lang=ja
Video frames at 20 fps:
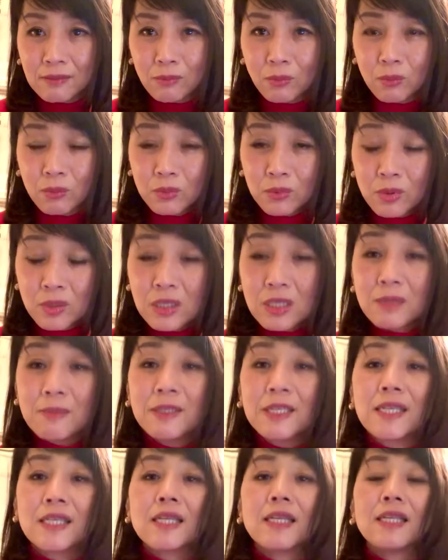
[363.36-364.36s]
本当に積
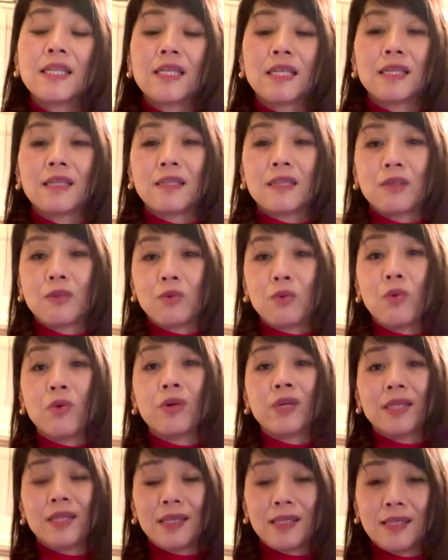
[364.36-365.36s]
み重ねてってる行
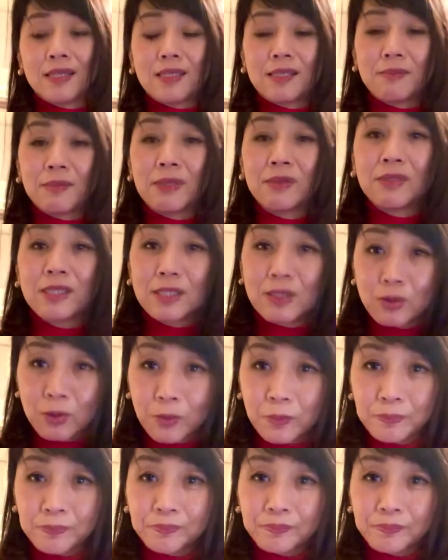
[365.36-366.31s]
為になってしまうんですよ。